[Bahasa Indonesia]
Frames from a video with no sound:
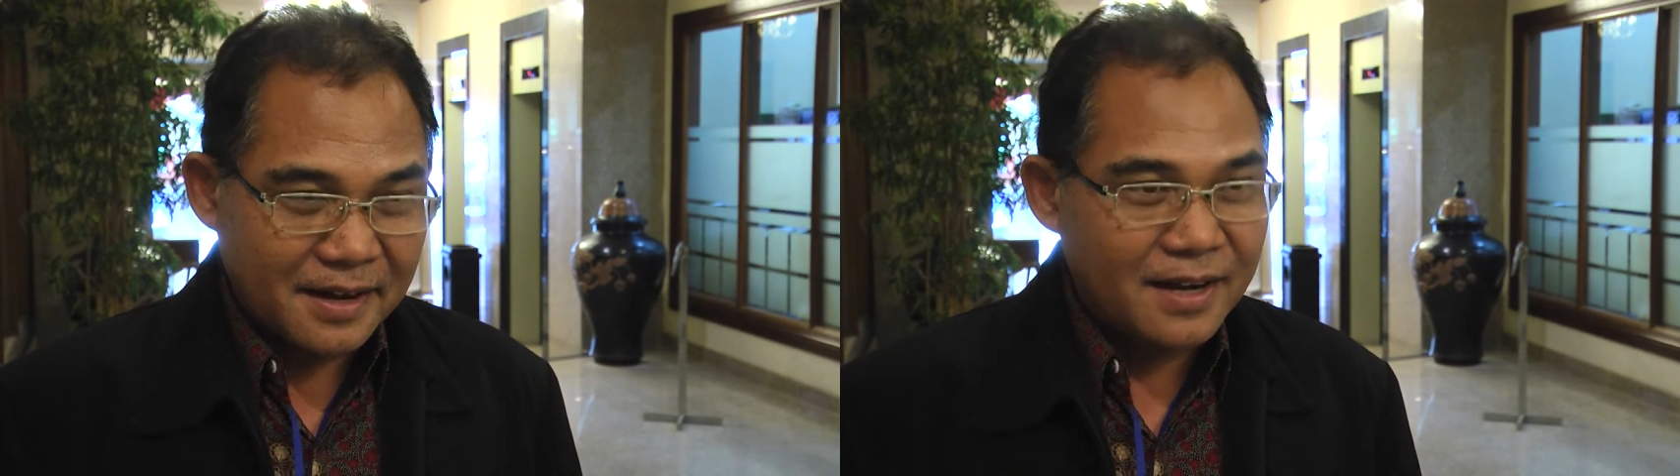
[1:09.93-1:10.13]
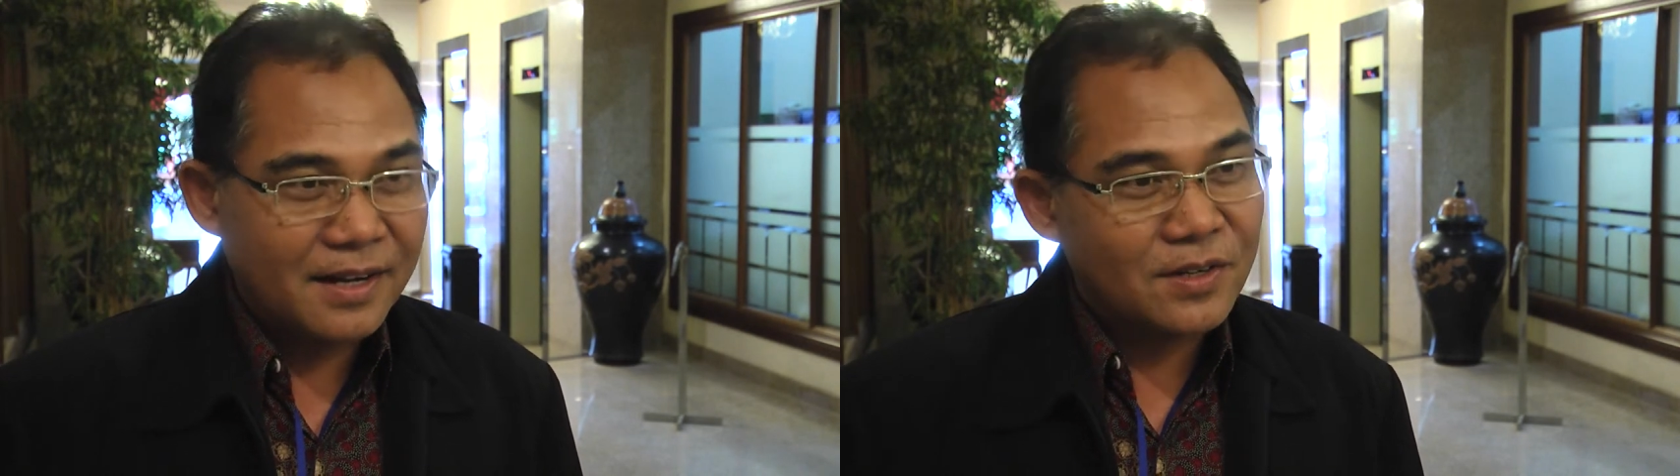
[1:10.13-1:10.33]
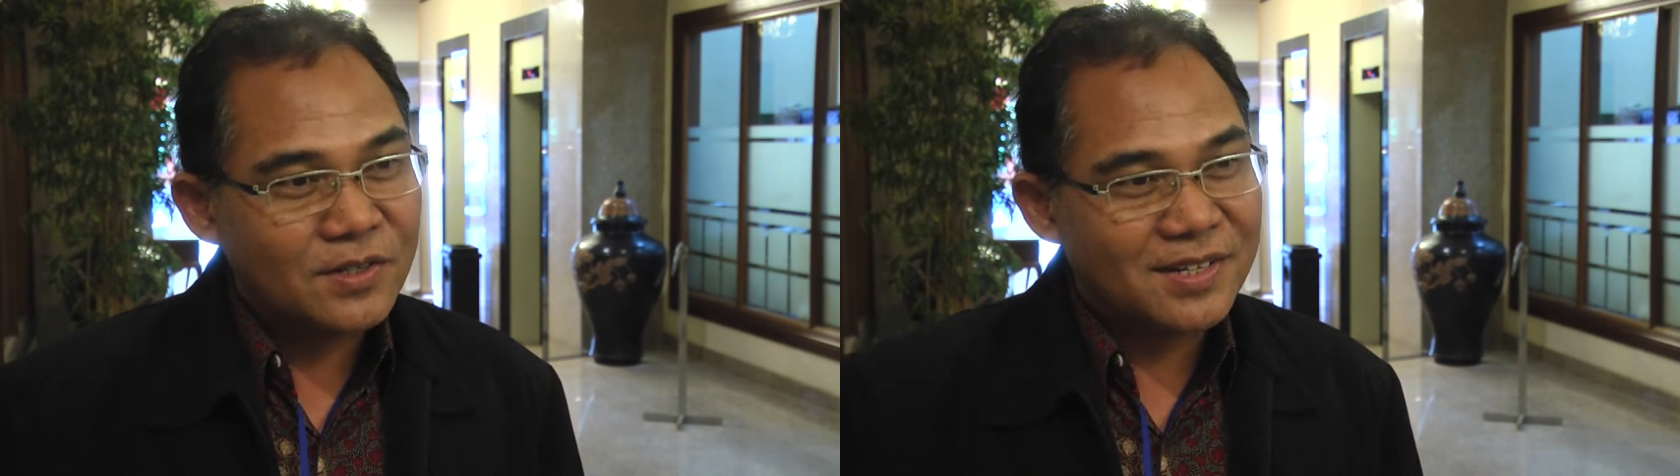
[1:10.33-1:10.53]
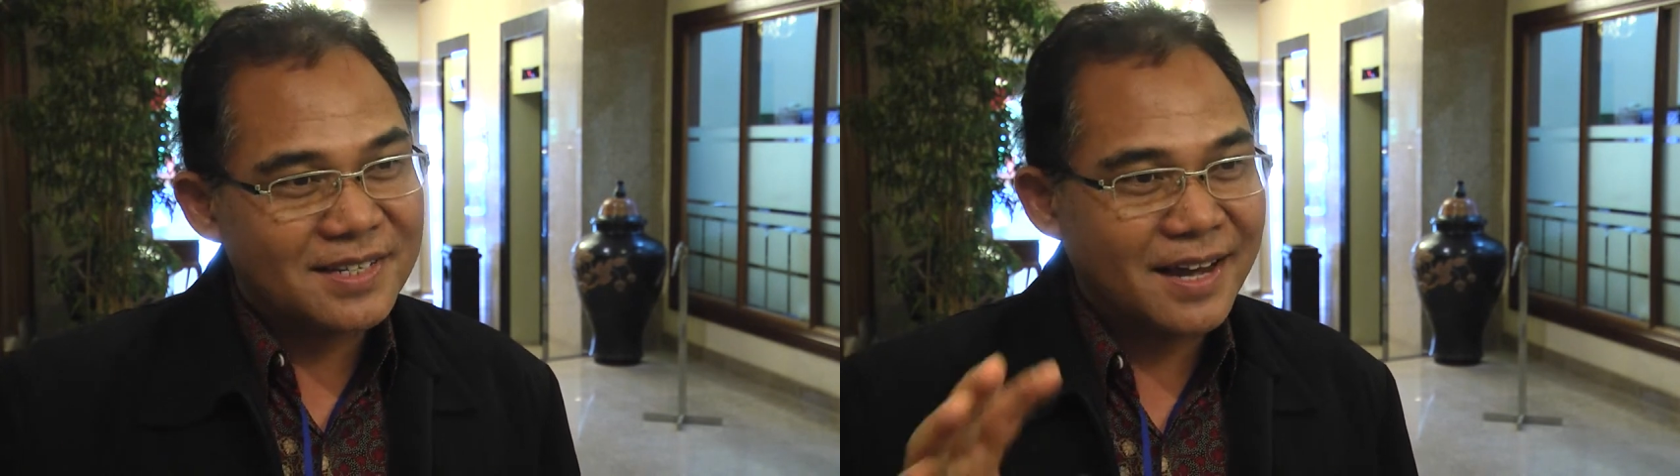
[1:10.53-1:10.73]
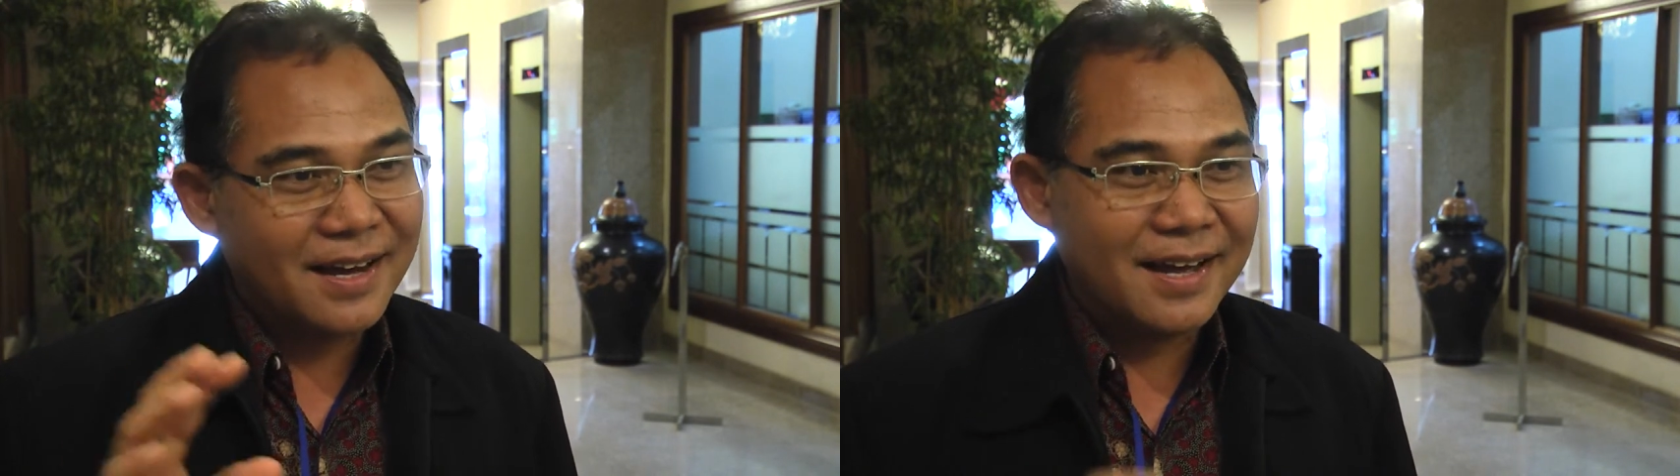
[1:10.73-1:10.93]
ada
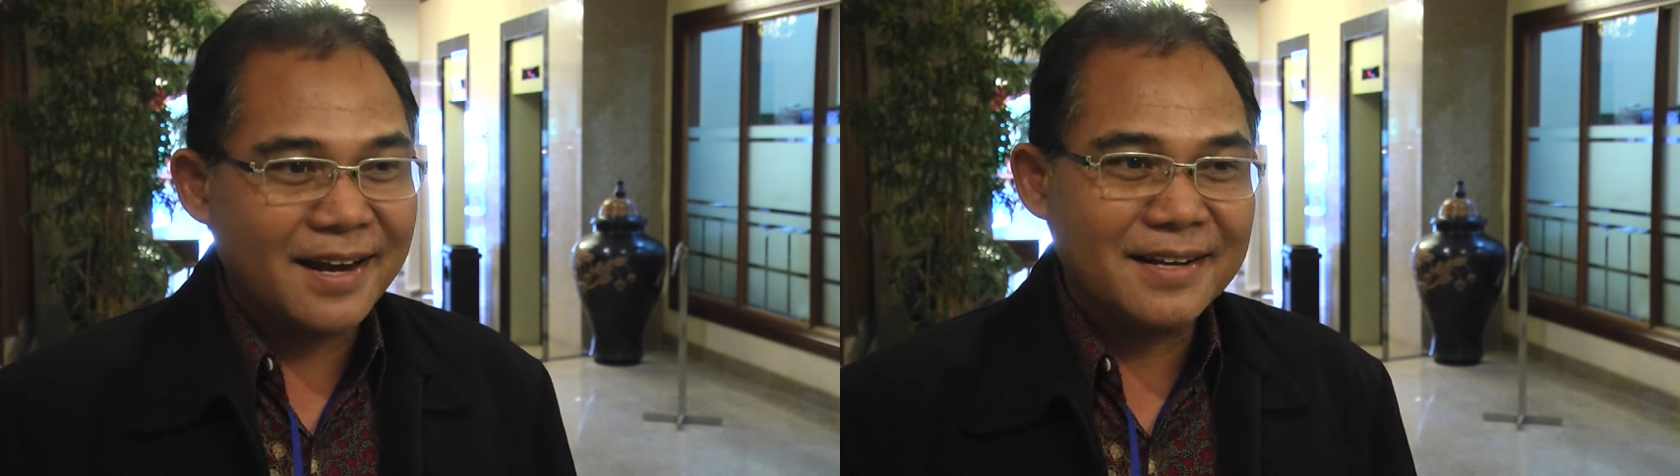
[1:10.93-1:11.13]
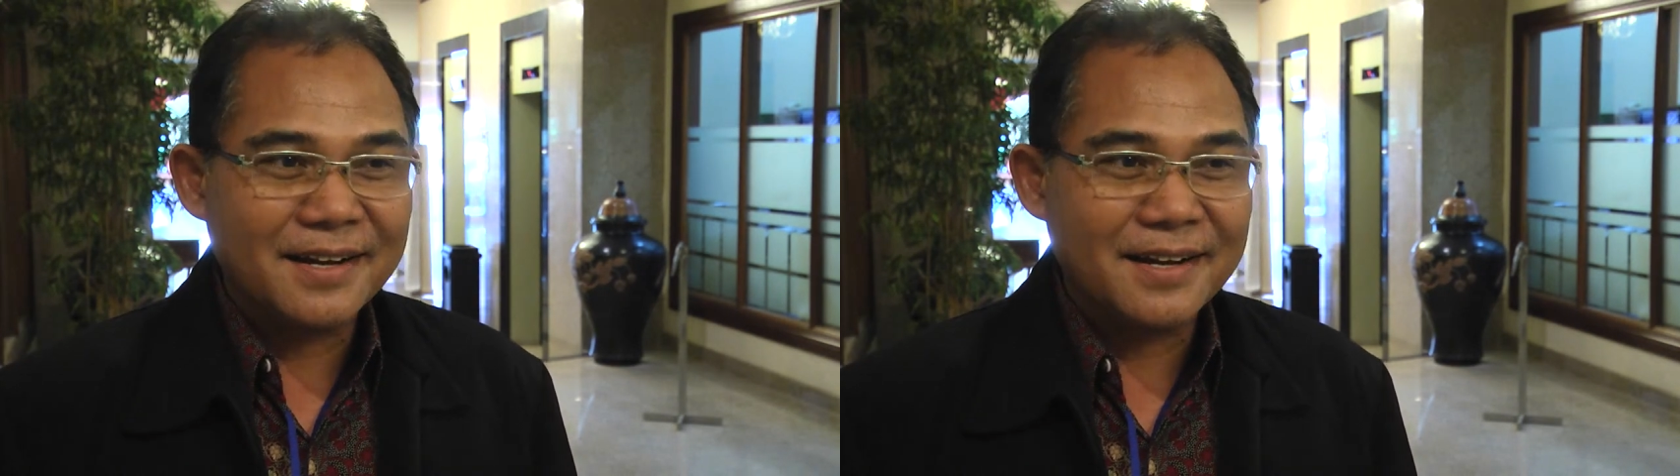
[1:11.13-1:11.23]
konsekuensi anggaran